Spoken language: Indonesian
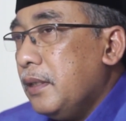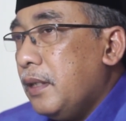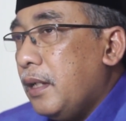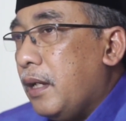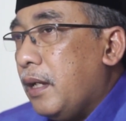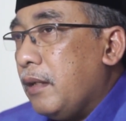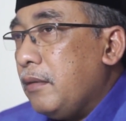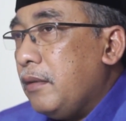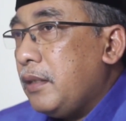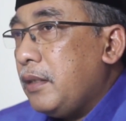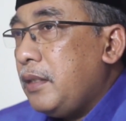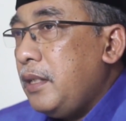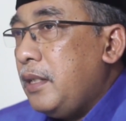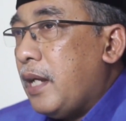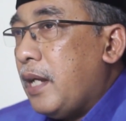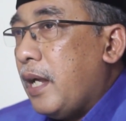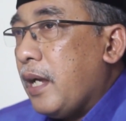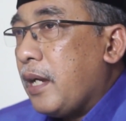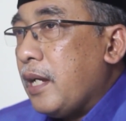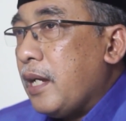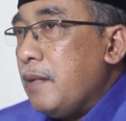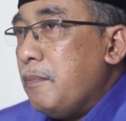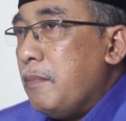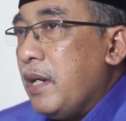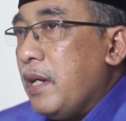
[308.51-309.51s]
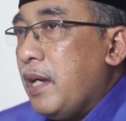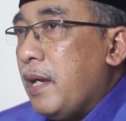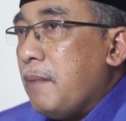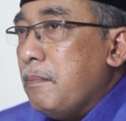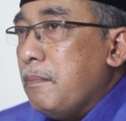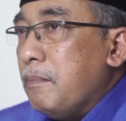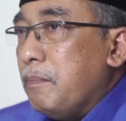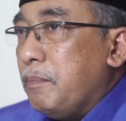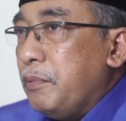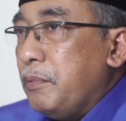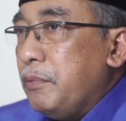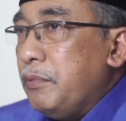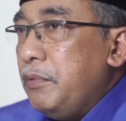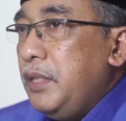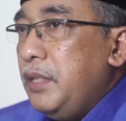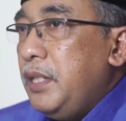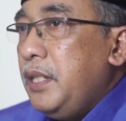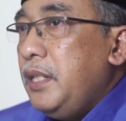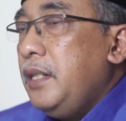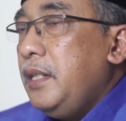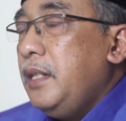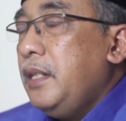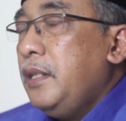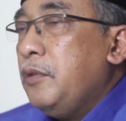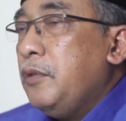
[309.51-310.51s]
Allah tidak akan
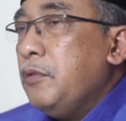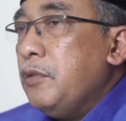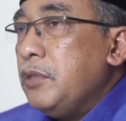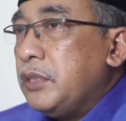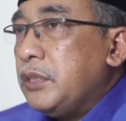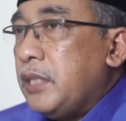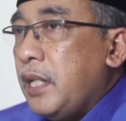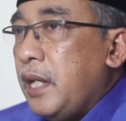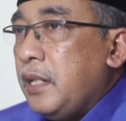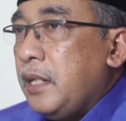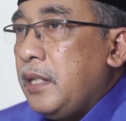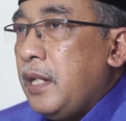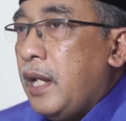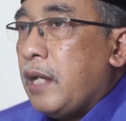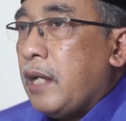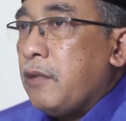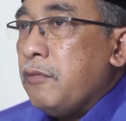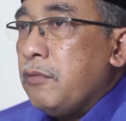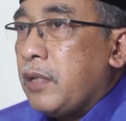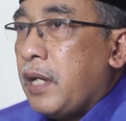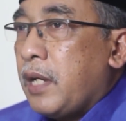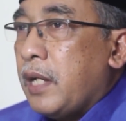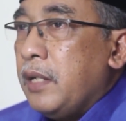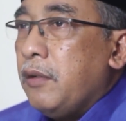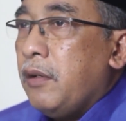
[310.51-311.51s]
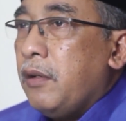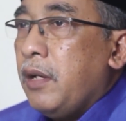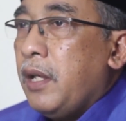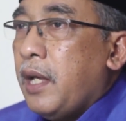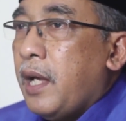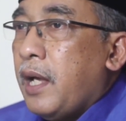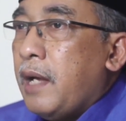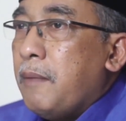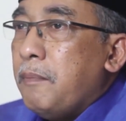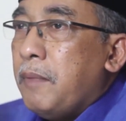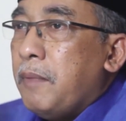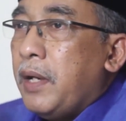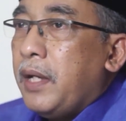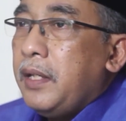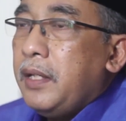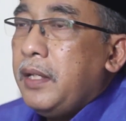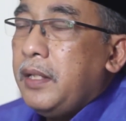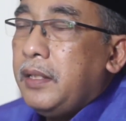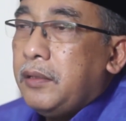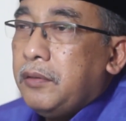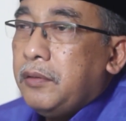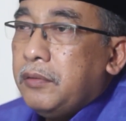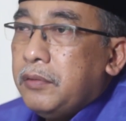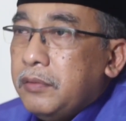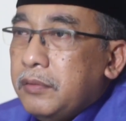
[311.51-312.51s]
mengampuni dosa yang dilakukan oleh hamba
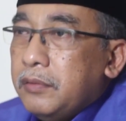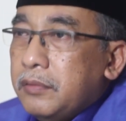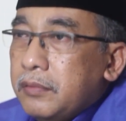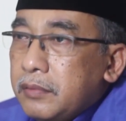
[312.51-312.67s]
itu